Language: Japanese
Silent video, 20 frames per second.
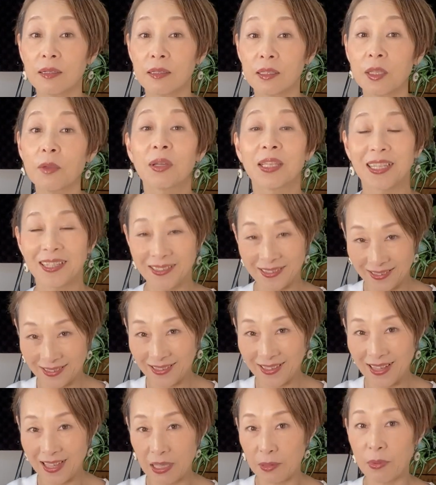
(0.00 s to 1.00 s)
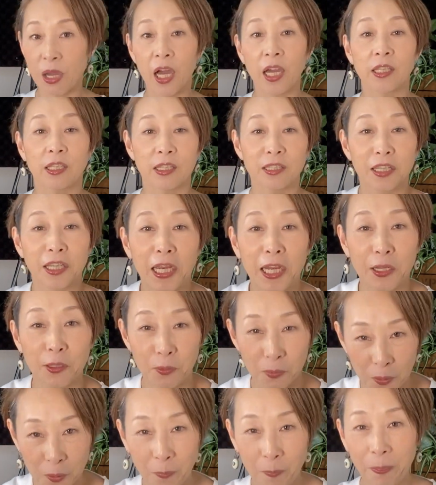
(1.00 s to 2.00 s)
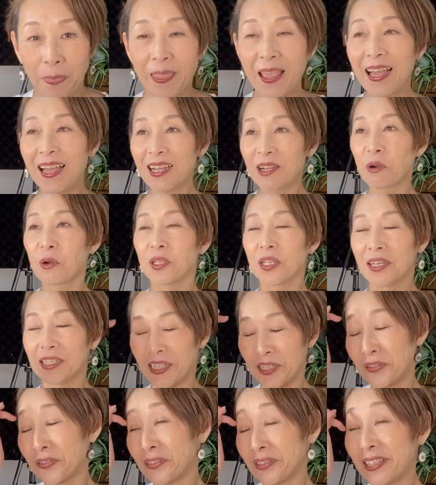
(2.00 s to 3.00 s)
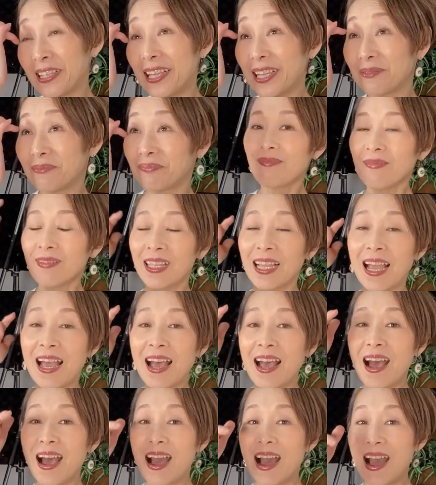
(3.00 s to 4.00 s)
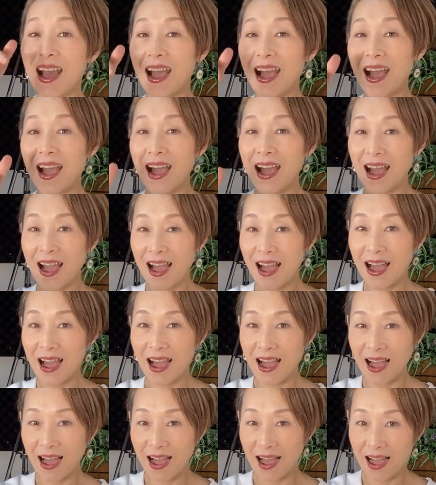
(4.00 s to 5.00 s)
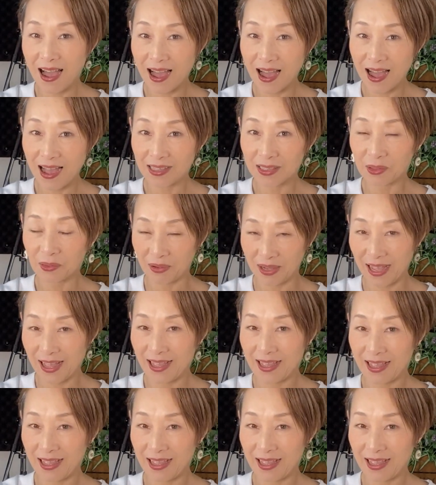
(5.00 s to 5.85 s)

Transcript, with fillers: ではなくって今入ったんだけれどもこうではなくって「はー」とか